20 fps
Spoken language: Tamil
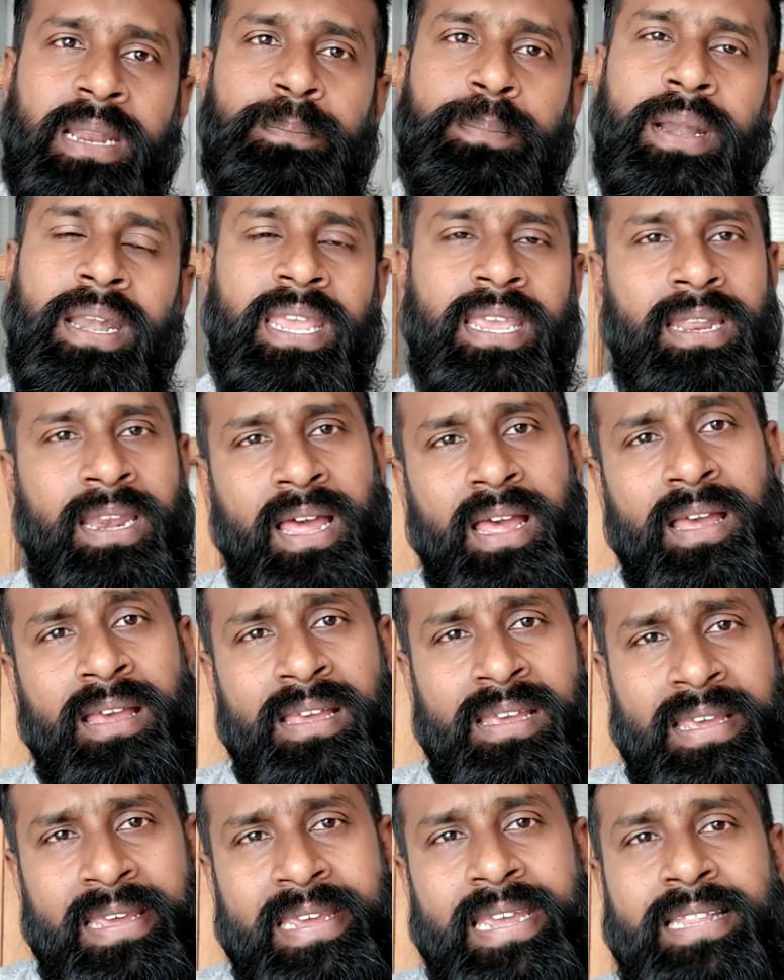செலக்ட் பண்ணிங்கன்னா
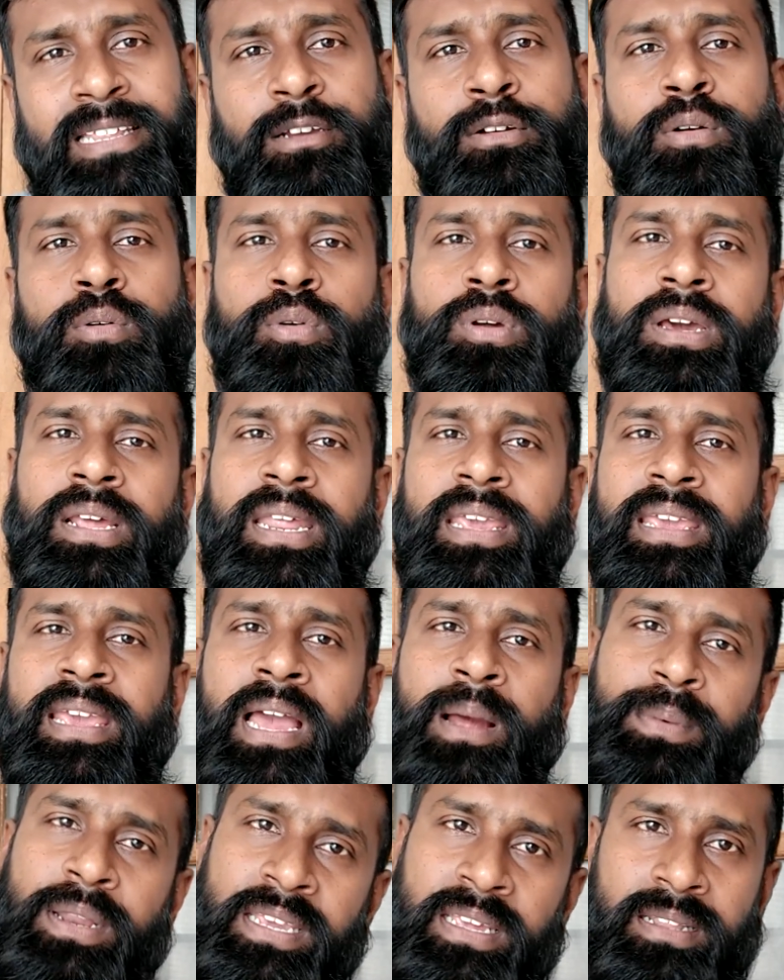எதுக்கு
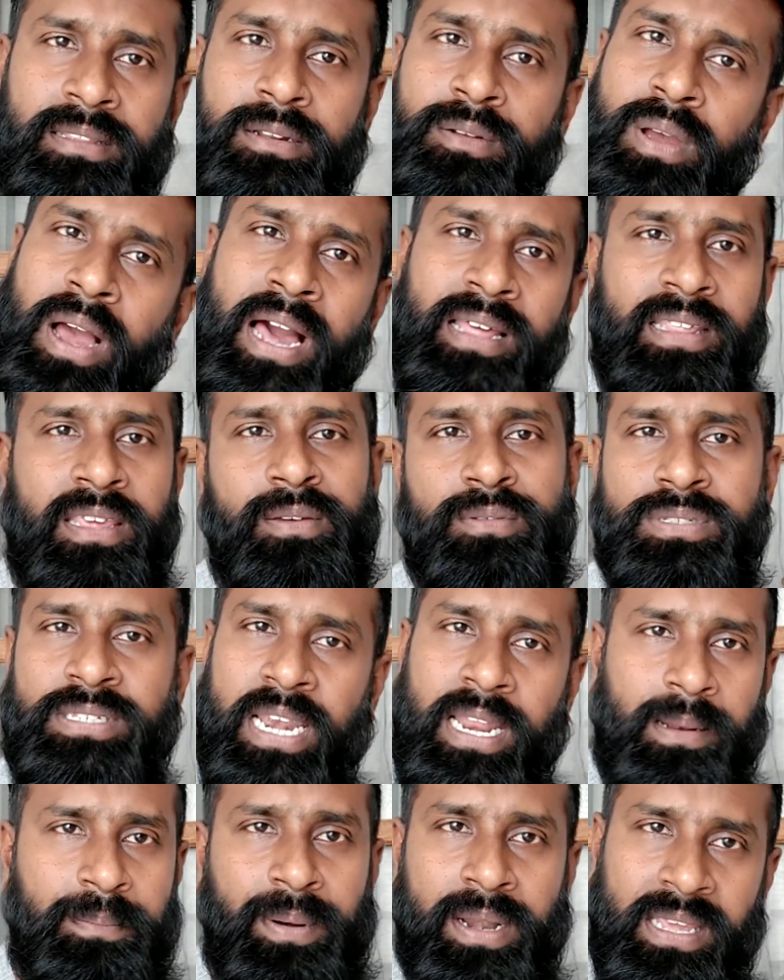கொடுக்குறீங்க அப்படிங்கிறது இருக்கும் அதையும்
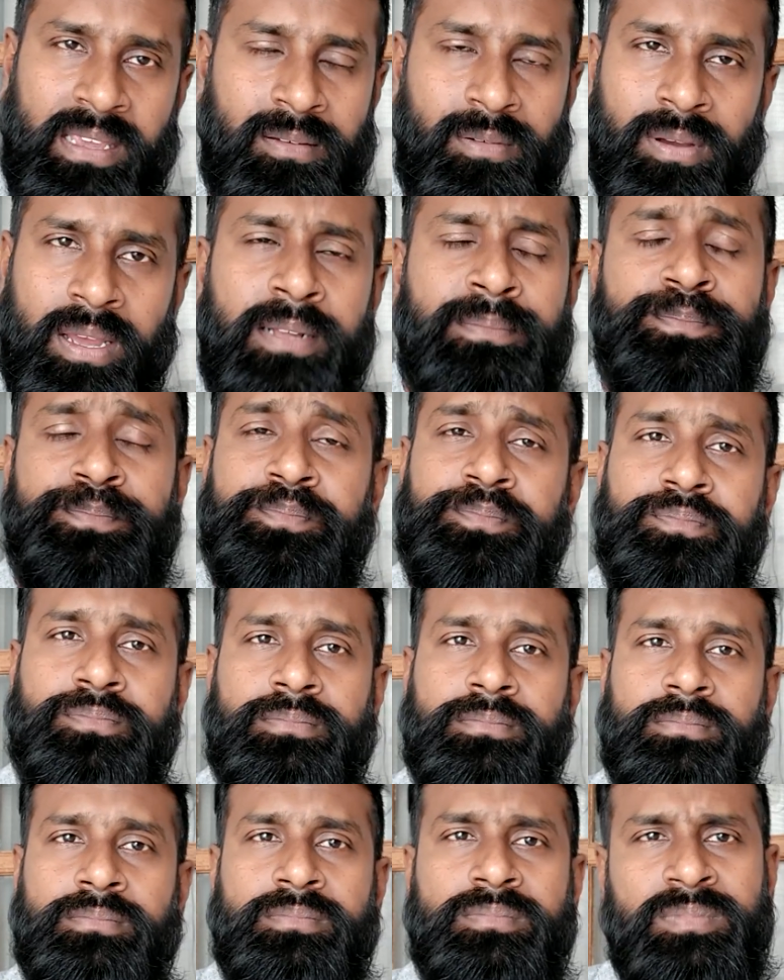செலக்ட் பண்ணிக்கோங்க
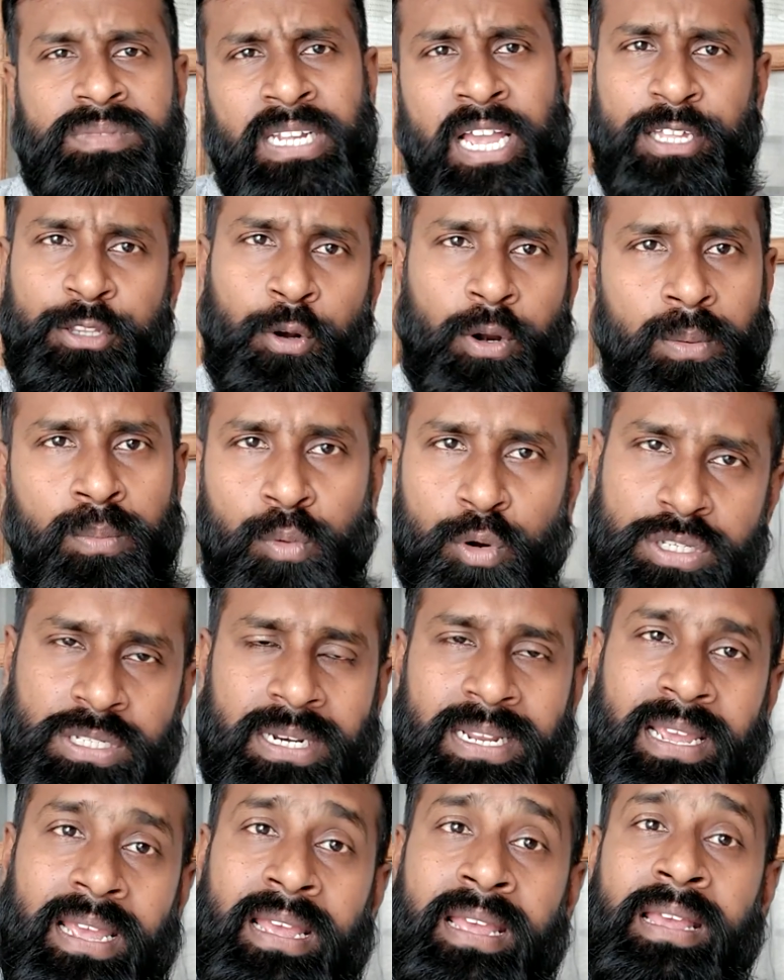அதோட
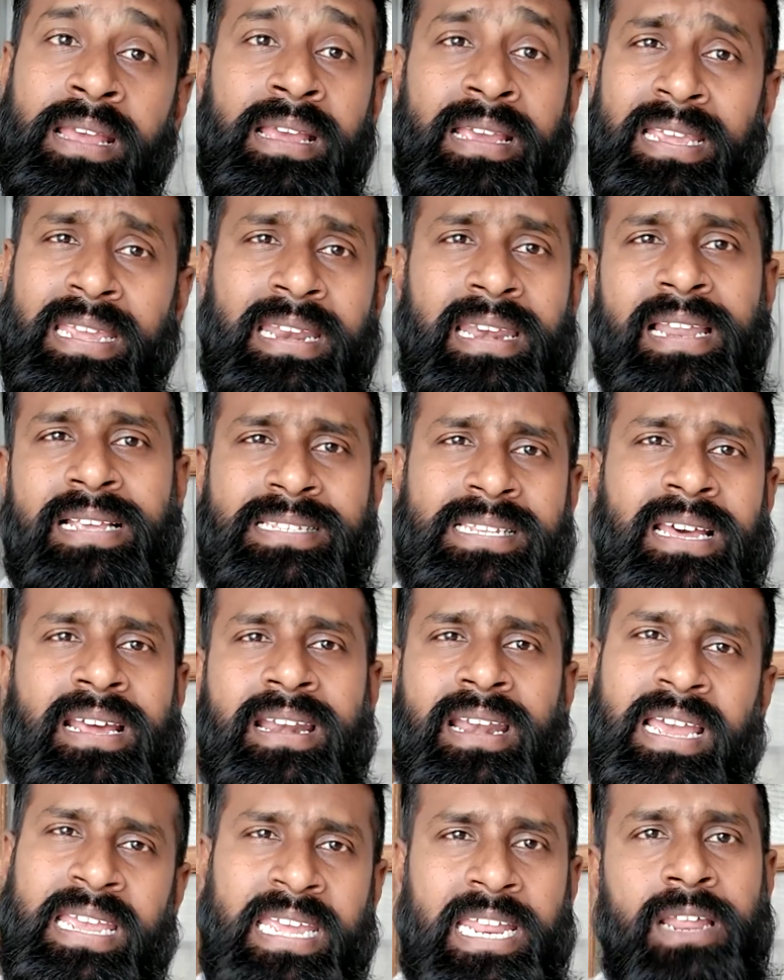முடிச்சிருங்க இல்லை
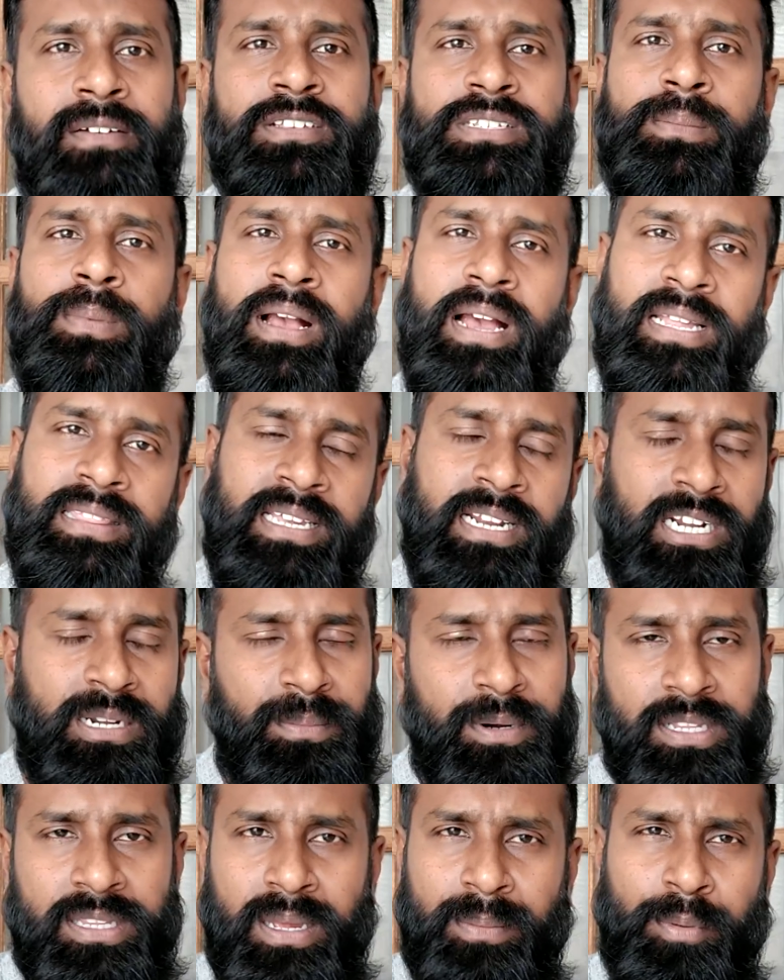சார் நான் இலவசமாக
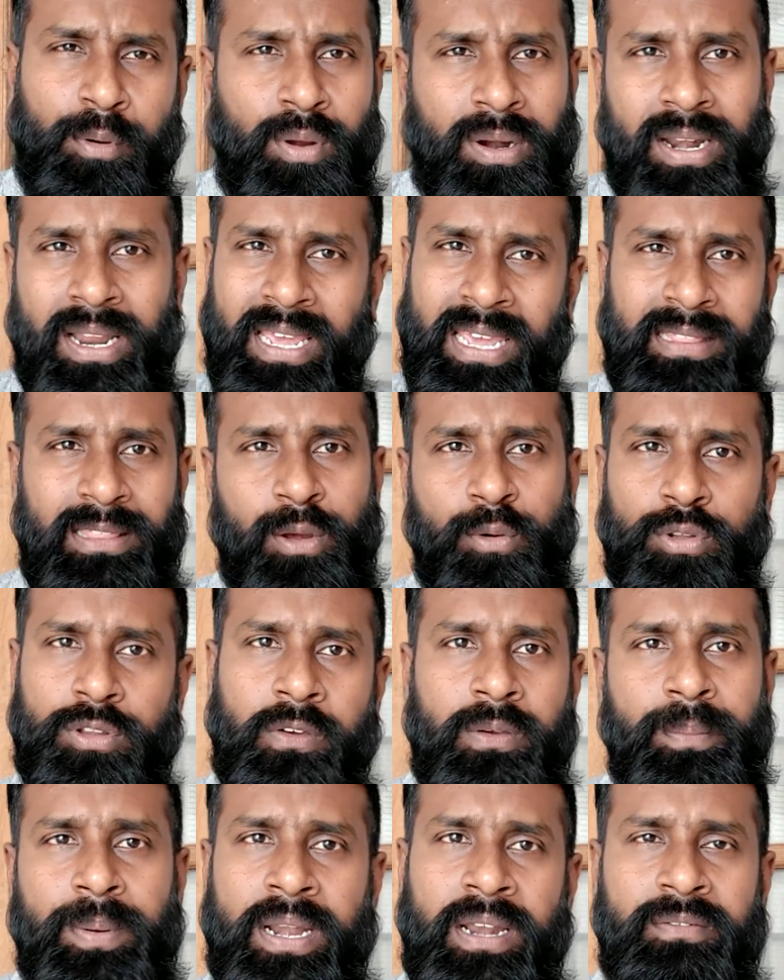கற்றுக்கிட்டு மட்டும் தான் போகிறேன் நான் எந்த
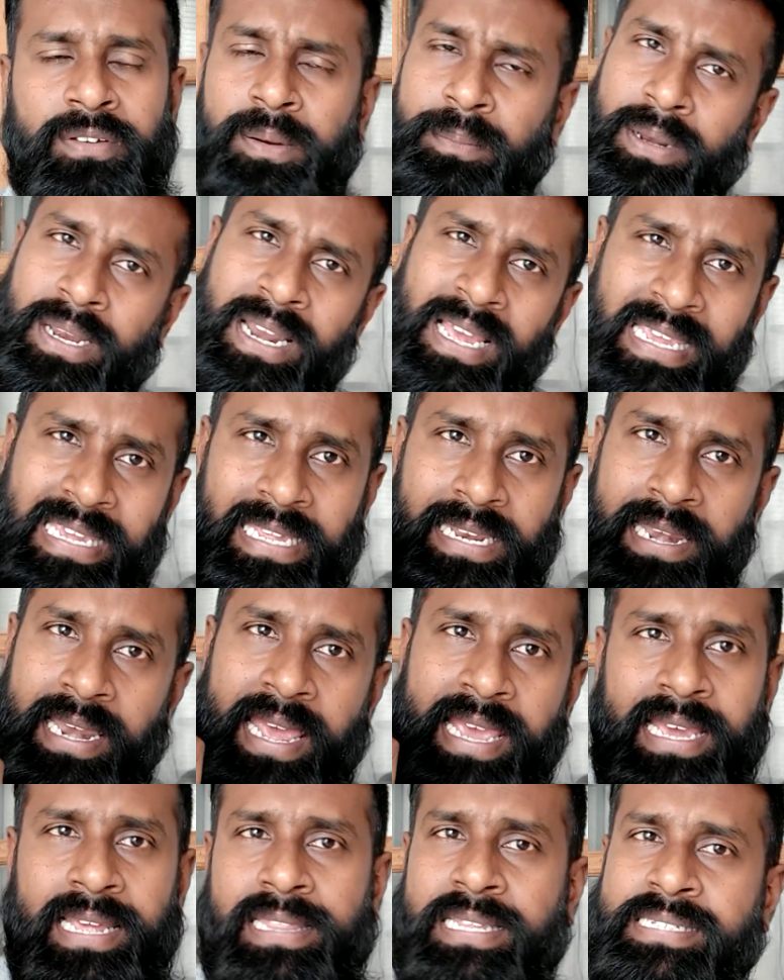உதவியும் பண்ண விரும்பலைன்னா
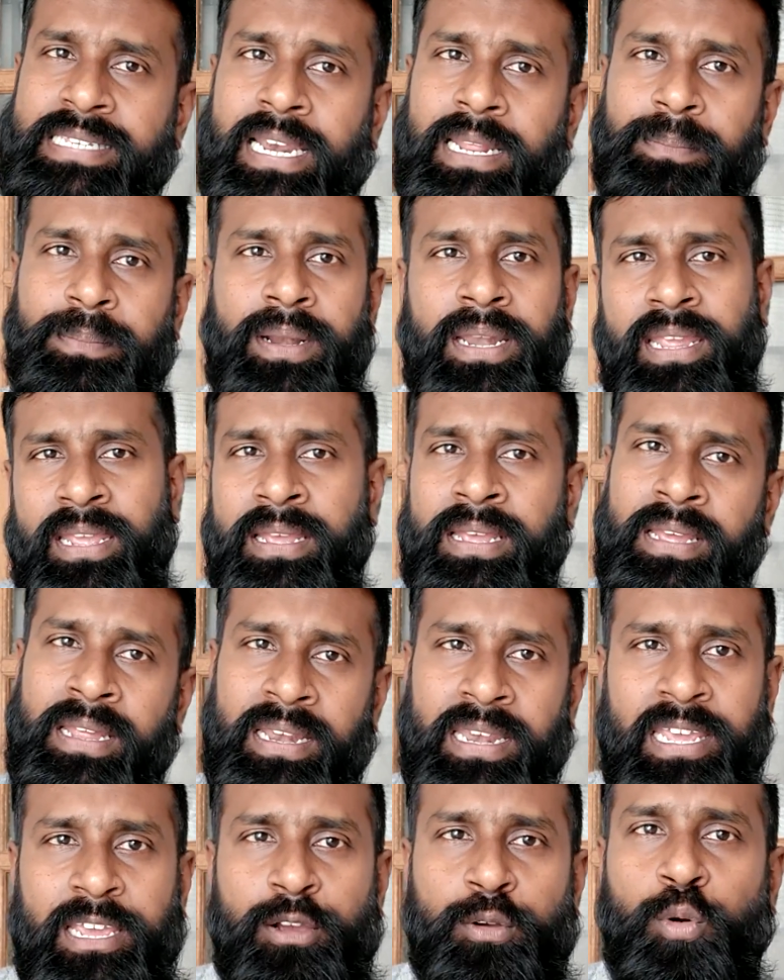இல்லைங்கிறத செலக்ட் பண்ணி
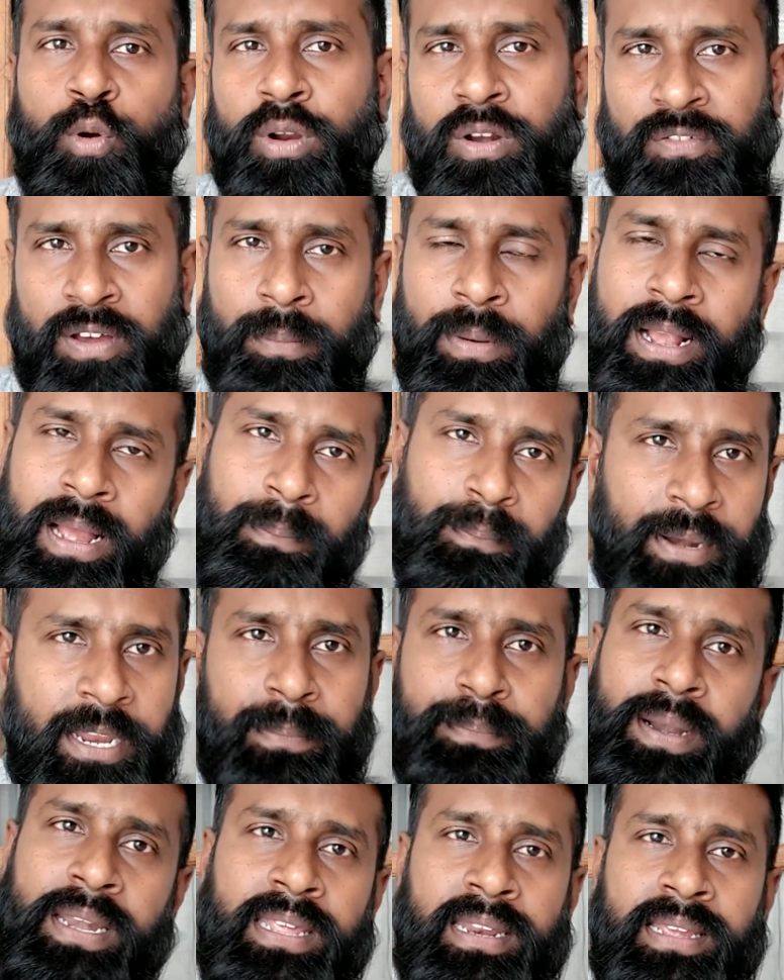நீங்கள் கூகுள் ஃபார்மை
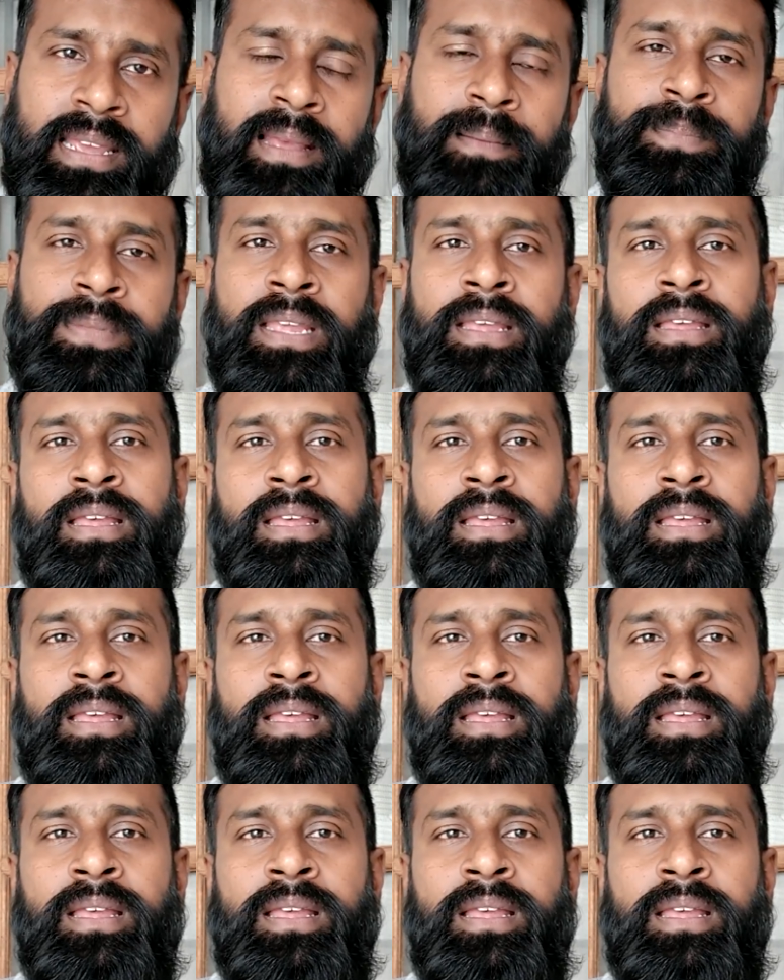கம்ப்ளீட் பண்ணிடுங்க